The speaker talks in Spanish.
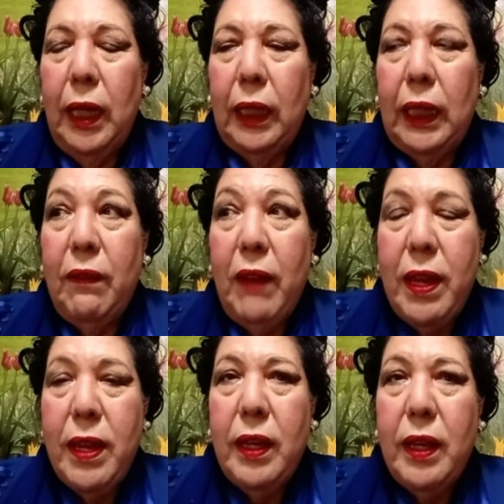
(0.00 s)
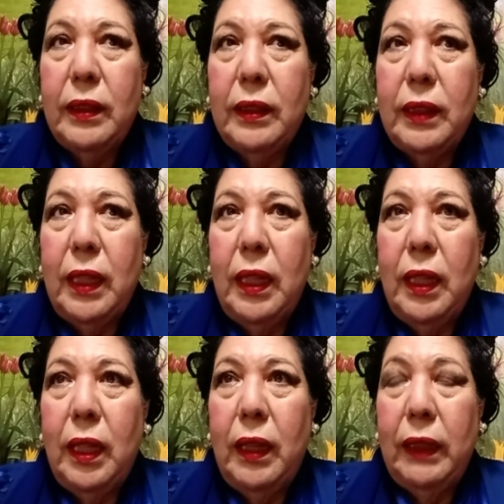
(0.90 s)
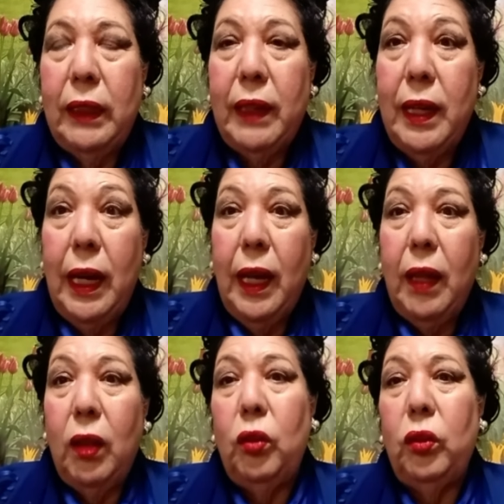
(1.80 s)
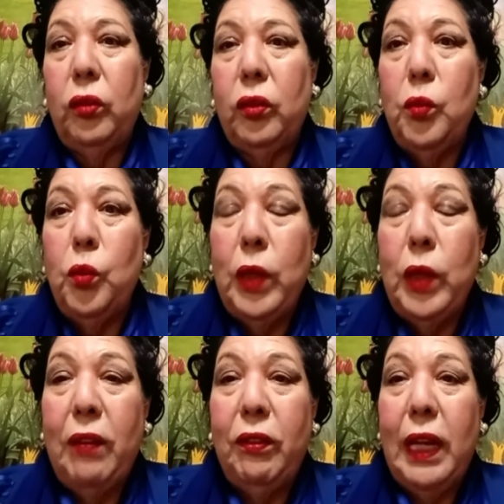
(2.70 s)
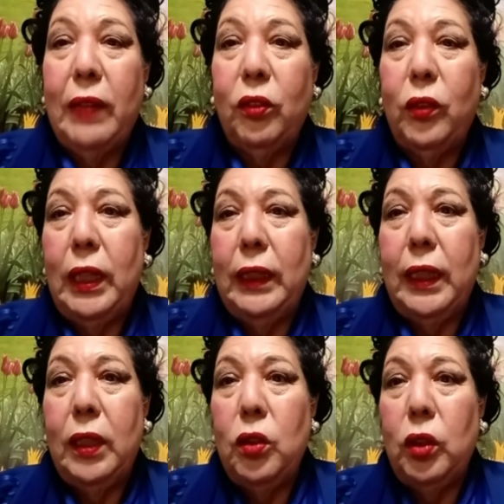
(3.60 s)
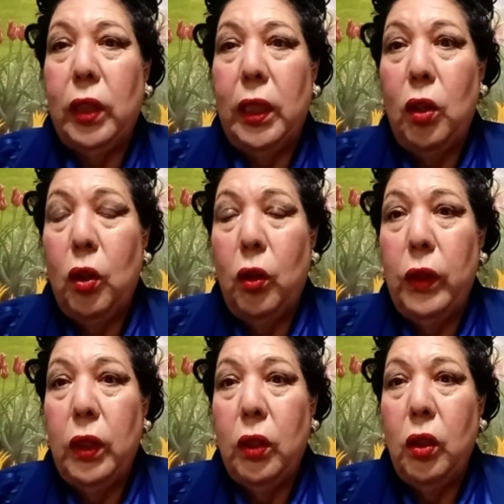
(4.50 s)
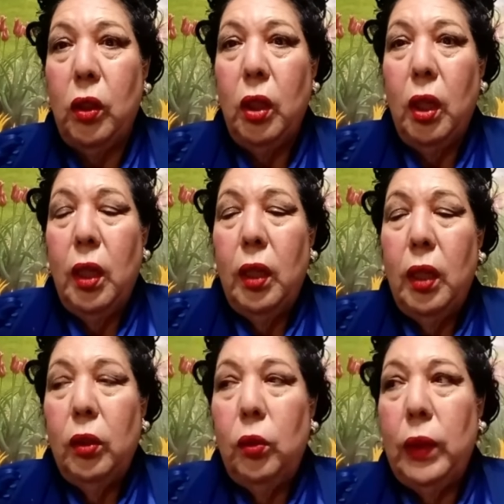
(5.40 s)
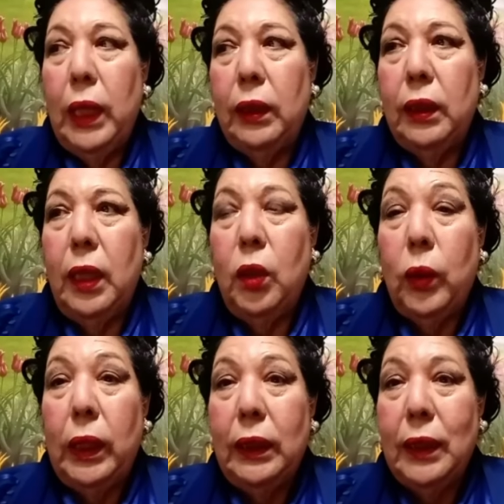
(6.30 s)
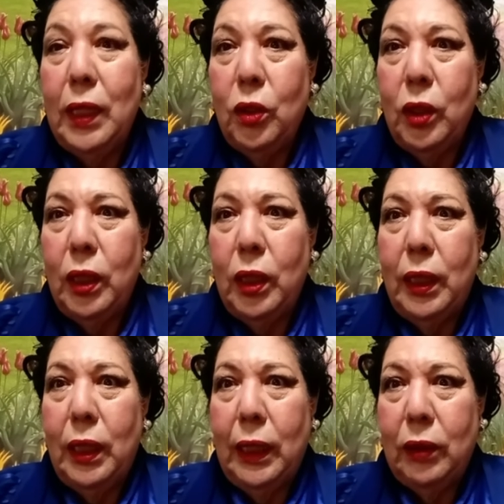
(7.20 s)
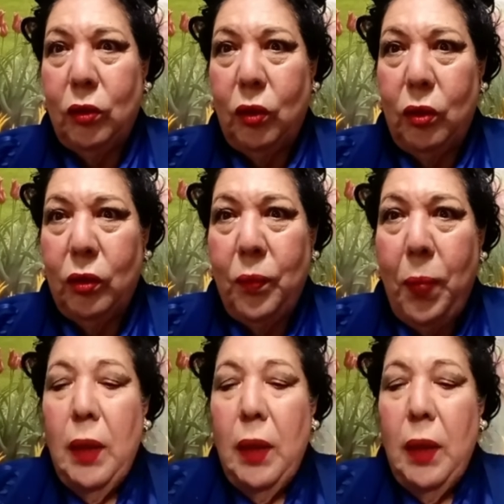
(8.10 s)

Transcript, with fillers: cabañas eh, de tres lados, como un abrazo del Eterno que los cobijó durante los 40 años en el Éxodo,